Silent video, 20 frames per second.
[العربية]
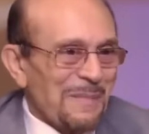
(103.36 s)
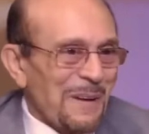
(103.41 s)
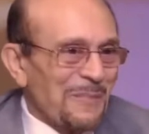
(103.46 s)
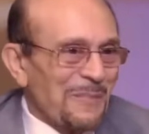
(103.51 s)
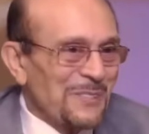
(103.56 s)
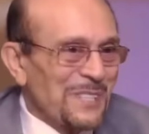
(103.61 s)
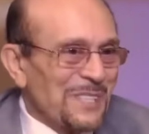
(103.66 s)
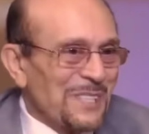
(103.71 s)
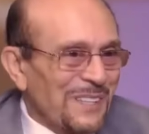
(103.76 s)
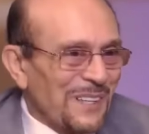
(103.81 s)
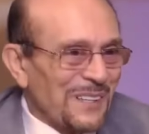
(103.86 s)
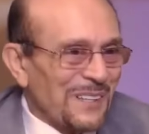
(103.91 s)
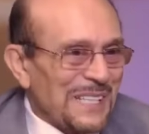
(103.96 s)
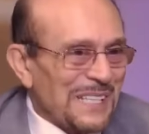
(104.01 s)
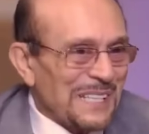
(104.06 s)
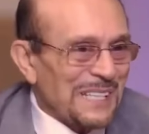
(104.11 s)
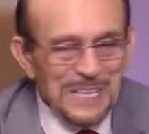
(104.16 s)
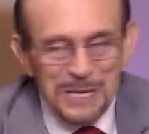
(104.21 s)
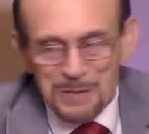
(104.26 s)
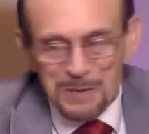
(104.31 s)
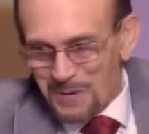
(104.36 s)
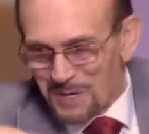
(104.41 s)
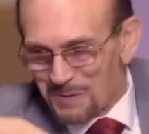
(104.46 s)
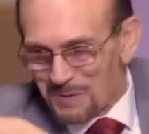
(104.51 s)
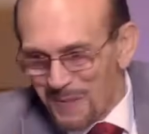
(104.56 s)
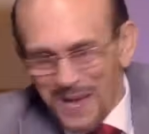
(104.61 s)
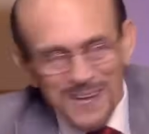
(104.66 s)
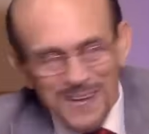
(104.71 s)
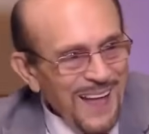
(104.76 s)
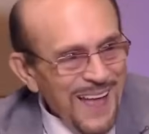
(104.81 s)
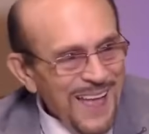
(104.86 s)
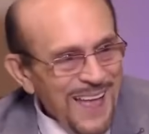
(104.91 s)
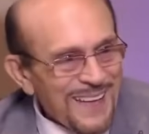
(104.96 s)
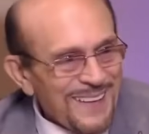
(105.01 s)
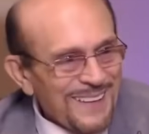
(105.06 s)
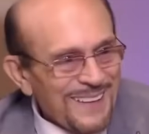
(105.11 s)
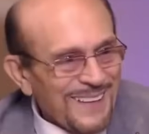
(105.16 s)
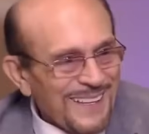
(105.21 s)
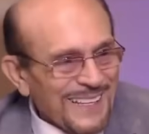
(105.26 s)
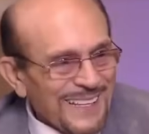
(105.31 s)
هيبقى في طريق بين
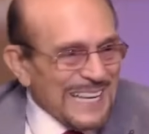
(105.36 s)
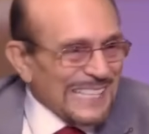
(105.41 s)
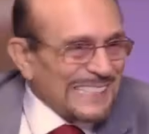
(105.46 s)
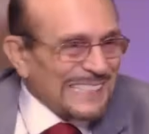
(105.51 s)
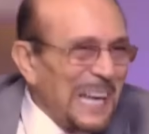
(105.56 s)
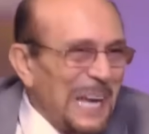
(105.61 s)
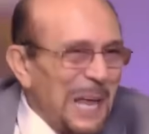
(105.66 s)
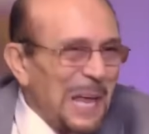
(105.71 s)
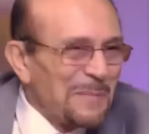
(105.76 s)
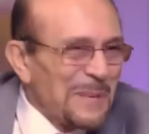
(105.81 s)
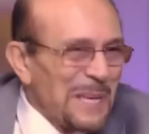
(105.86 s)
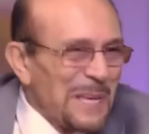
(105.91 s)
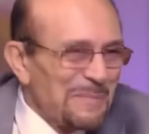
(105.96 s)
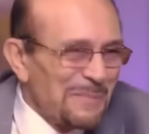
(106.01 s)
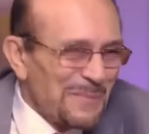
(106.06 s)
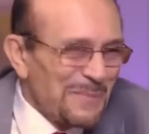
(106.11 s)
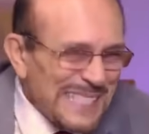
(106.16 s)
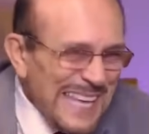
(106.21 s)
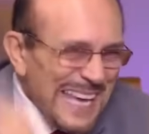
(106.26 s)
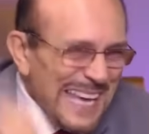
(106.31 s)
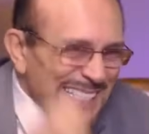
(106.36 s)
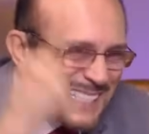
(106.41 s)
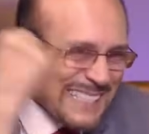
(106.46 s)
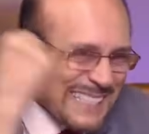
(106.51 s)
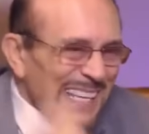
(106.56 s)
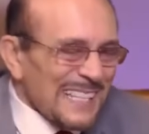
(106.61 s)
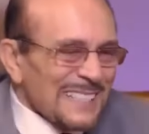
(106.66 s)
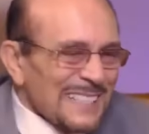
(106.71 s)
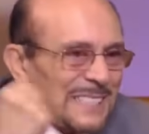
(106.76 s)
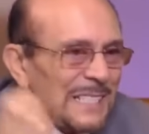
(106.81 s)
مكه لتل ابيب يس